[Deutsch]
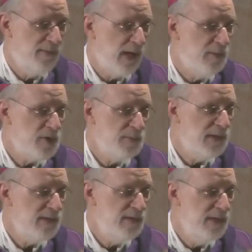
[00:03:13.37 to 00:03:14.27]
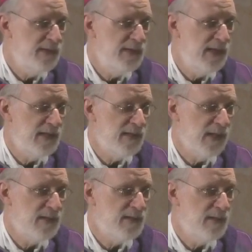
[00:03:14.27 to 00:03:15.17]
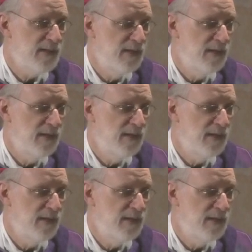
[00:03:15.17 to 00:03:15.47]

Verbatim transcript: aber spricht nicht den Satz,